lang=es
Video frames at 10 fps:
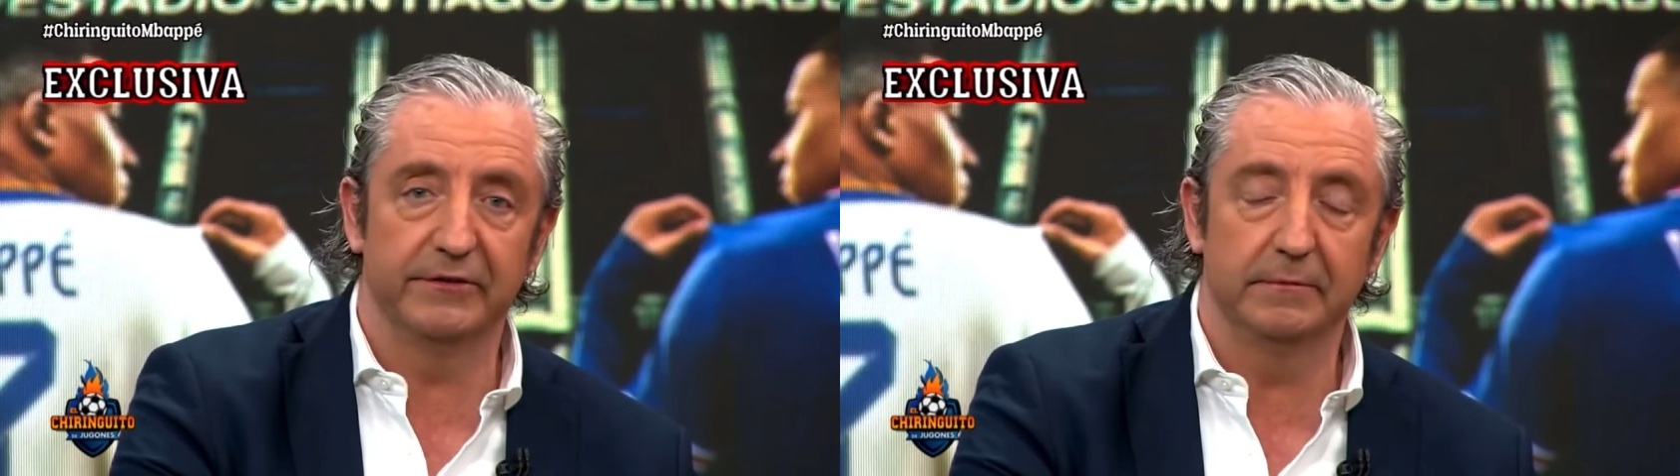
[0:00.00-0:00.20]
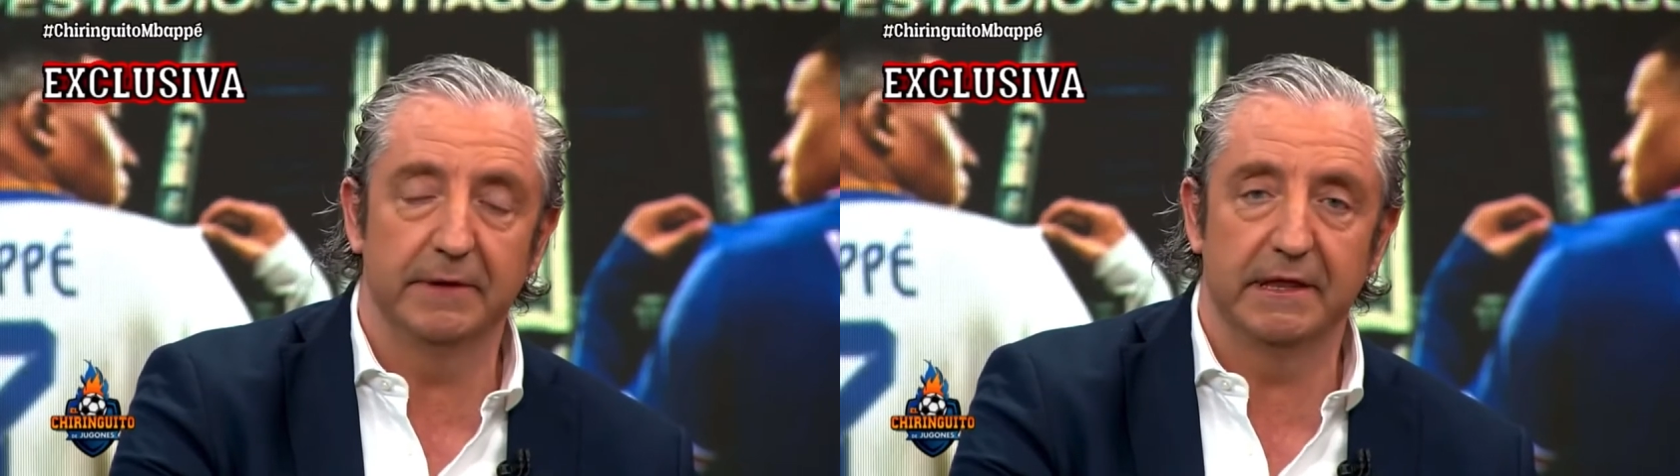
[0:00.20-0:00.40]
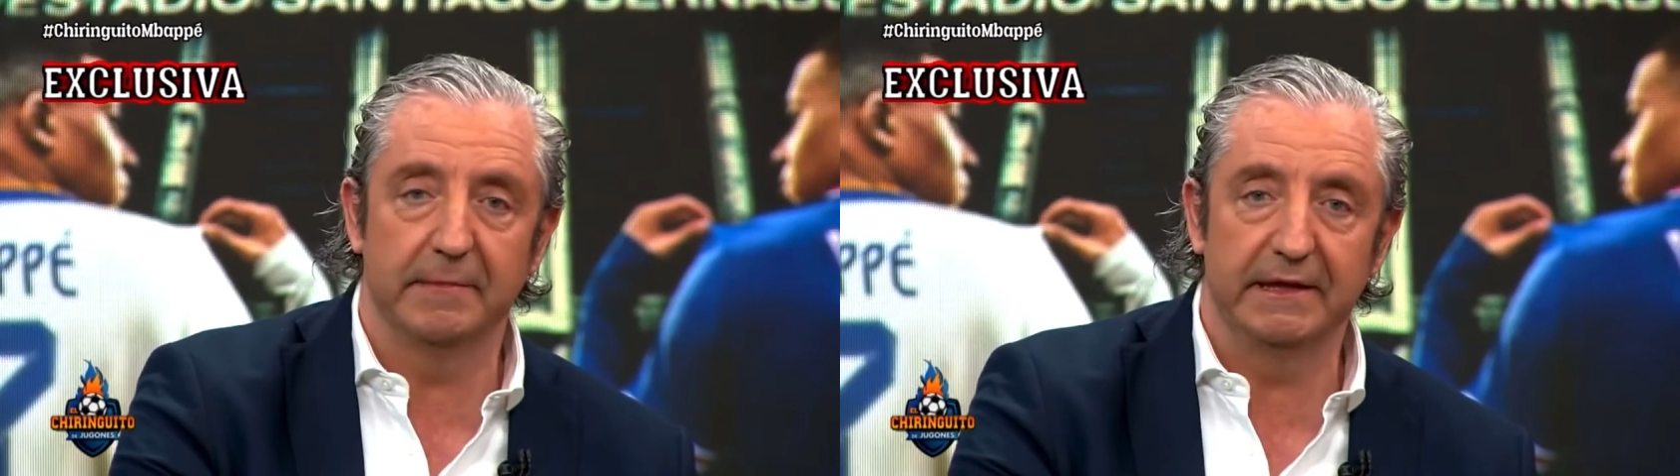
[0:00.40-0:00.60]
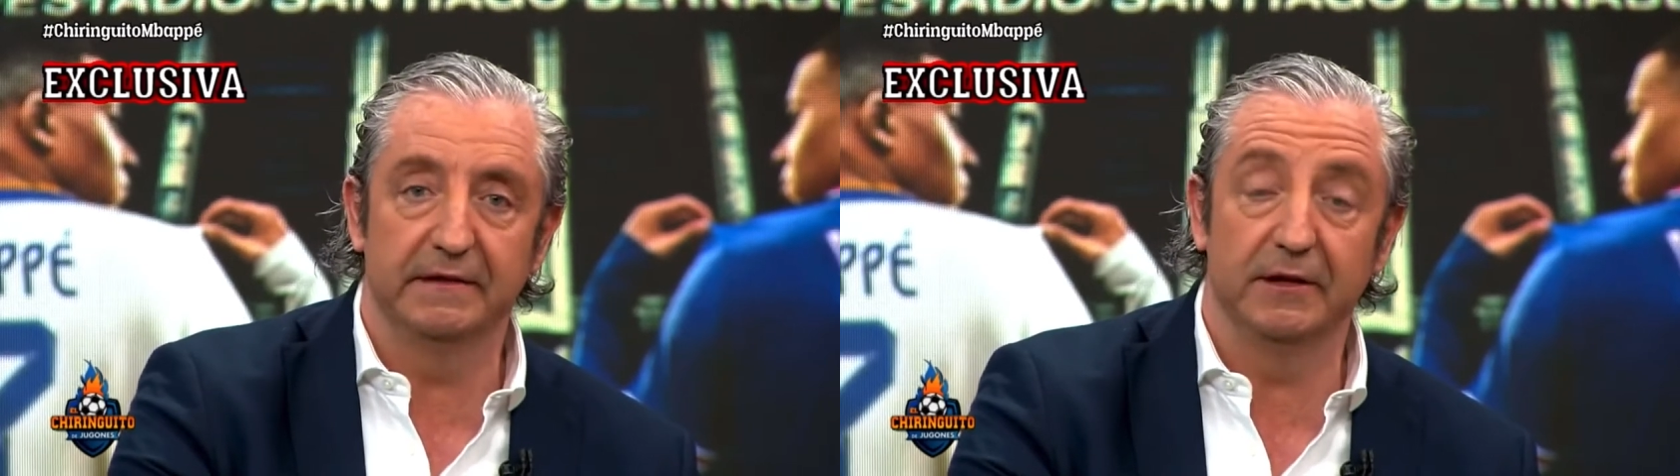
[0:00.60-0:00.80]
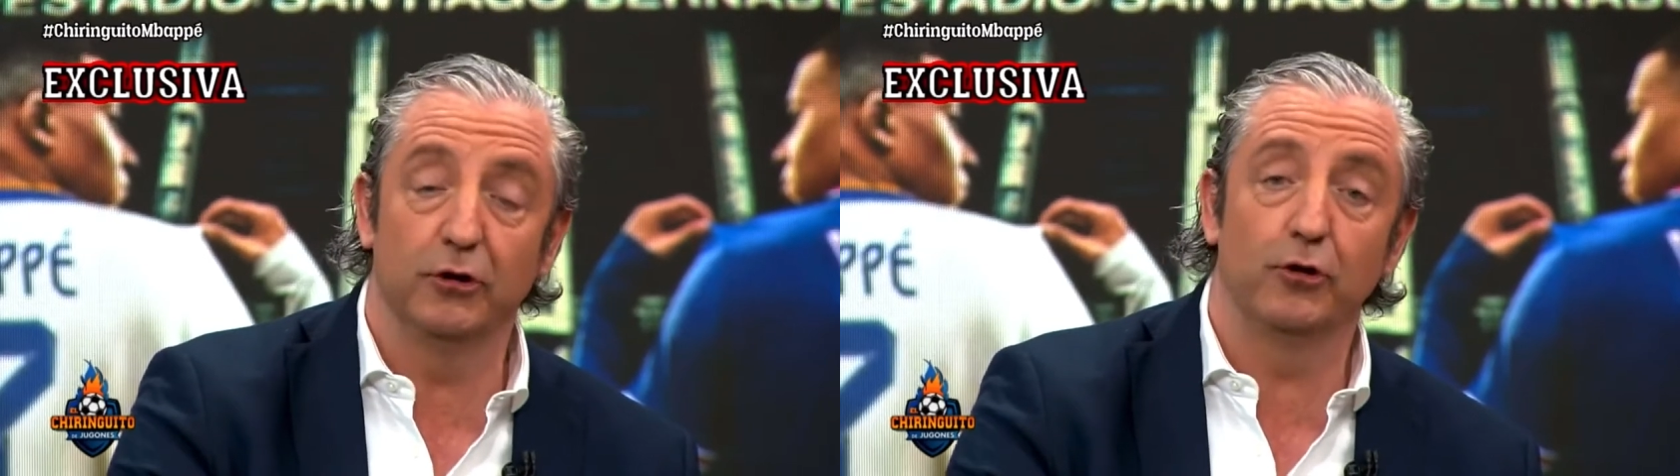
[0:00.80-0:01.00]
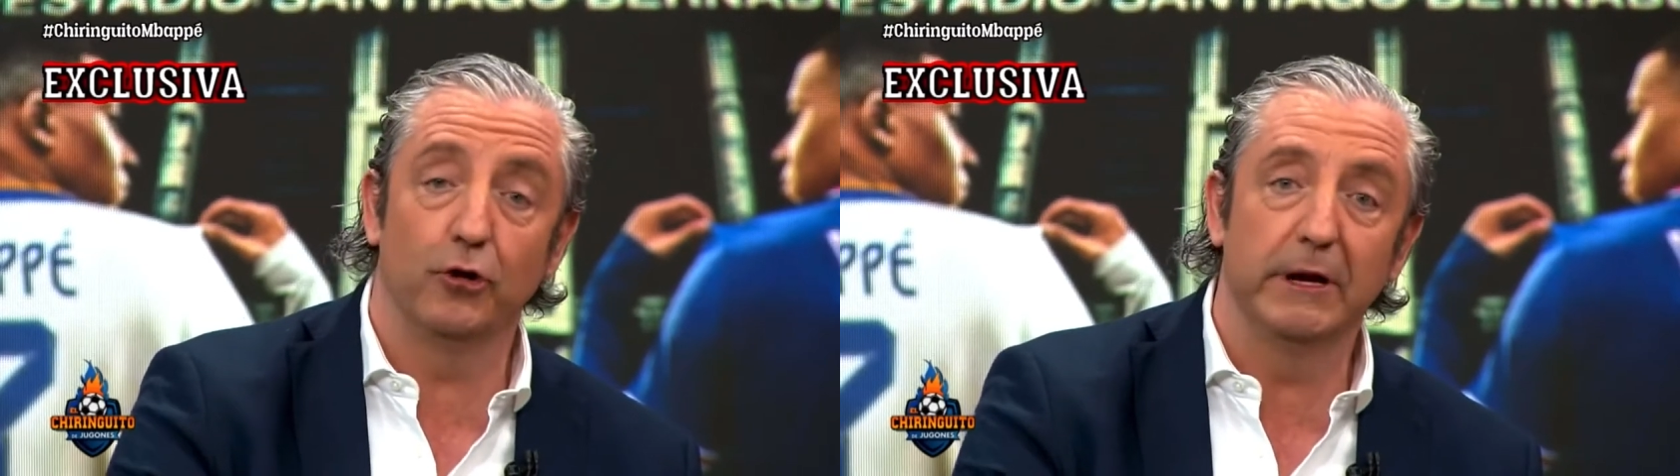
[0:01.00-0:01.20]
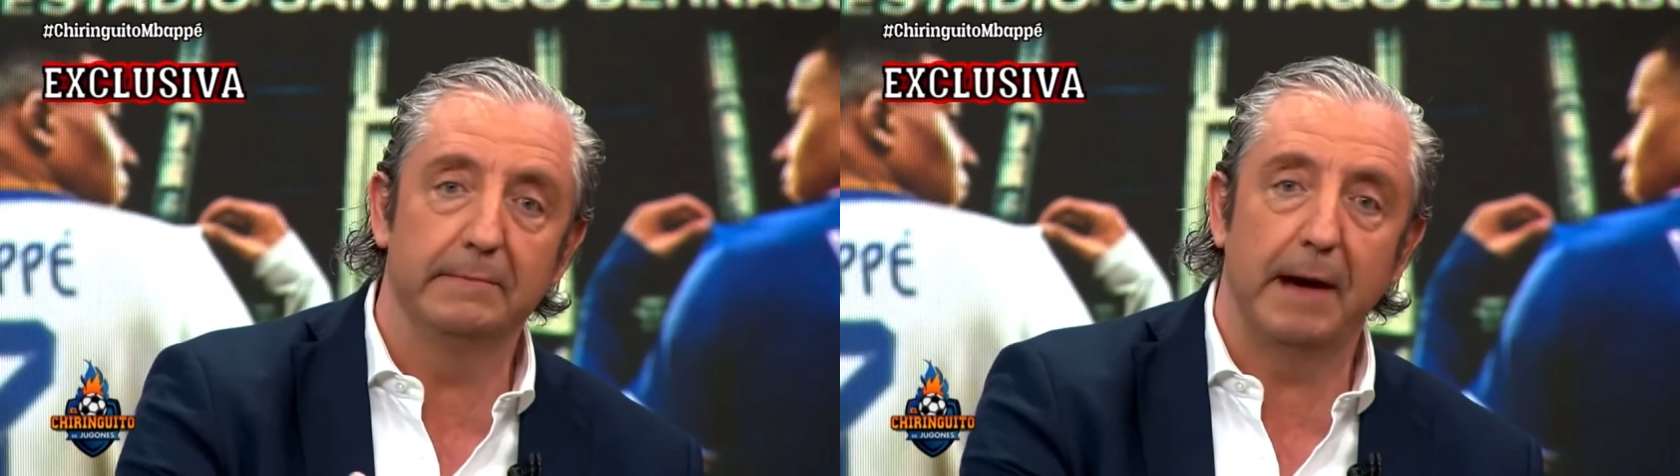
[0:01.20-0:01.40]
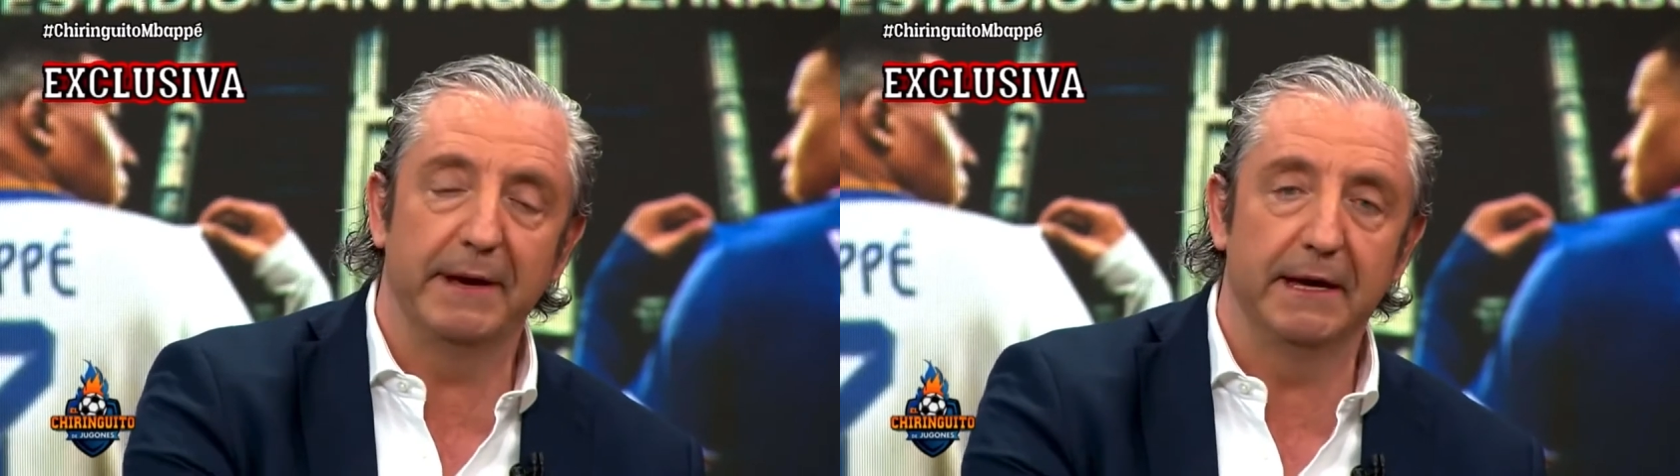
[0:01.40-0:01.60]
¿no? Benzema diciendo con
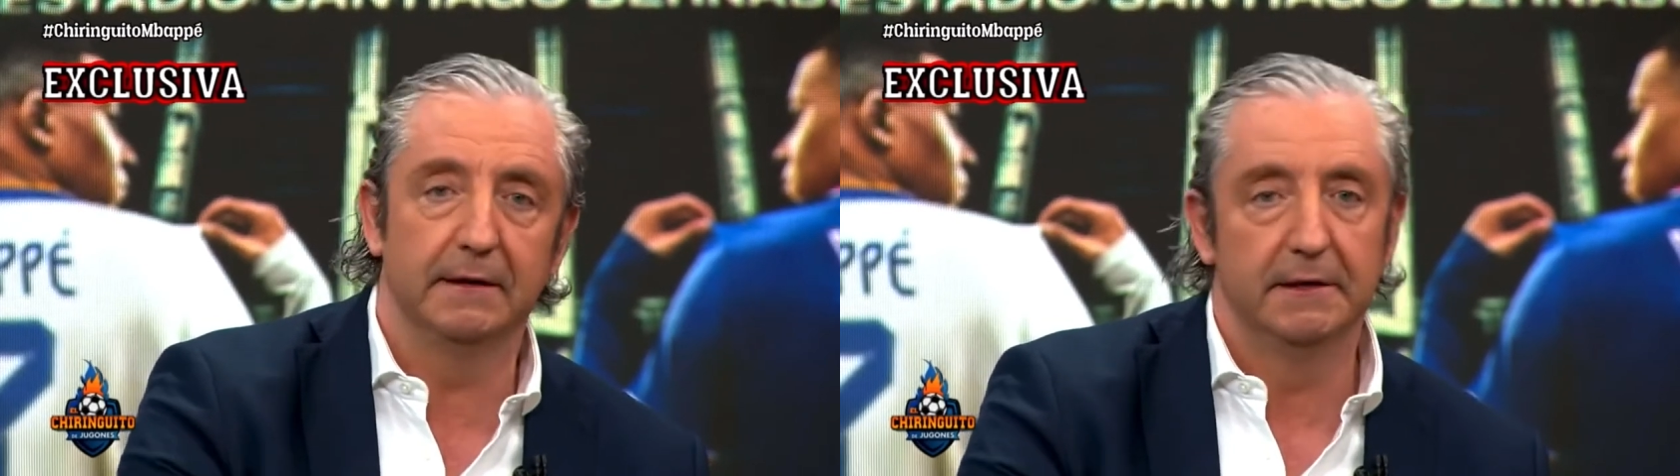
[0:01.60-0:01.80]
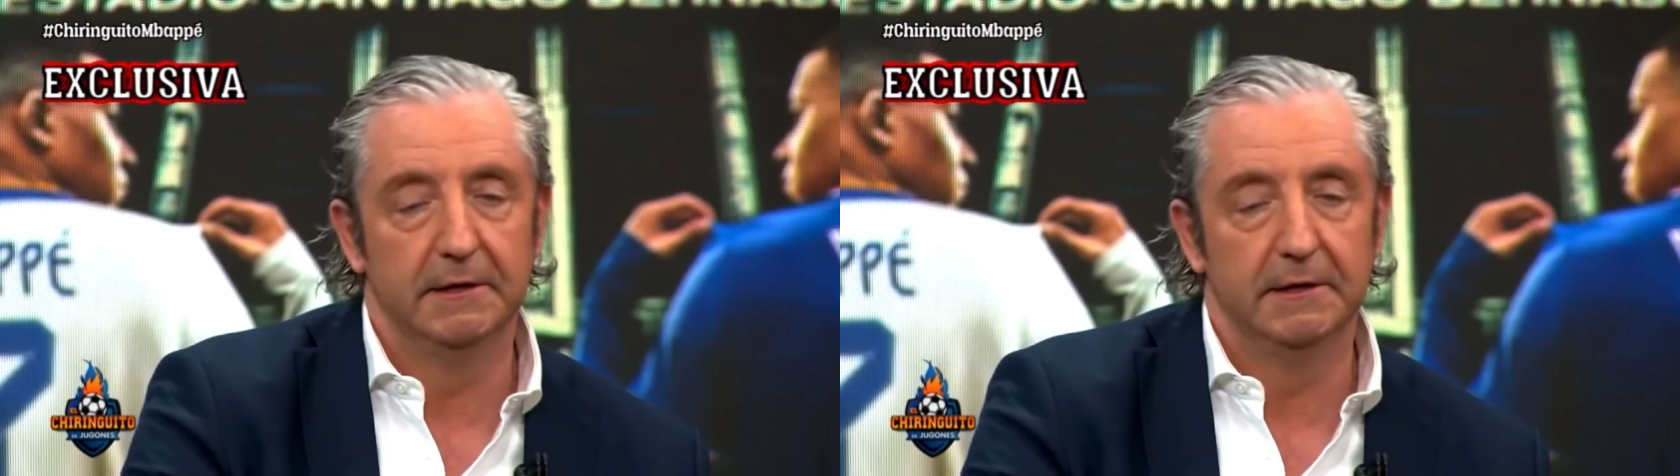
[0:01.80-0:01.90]
Mbappé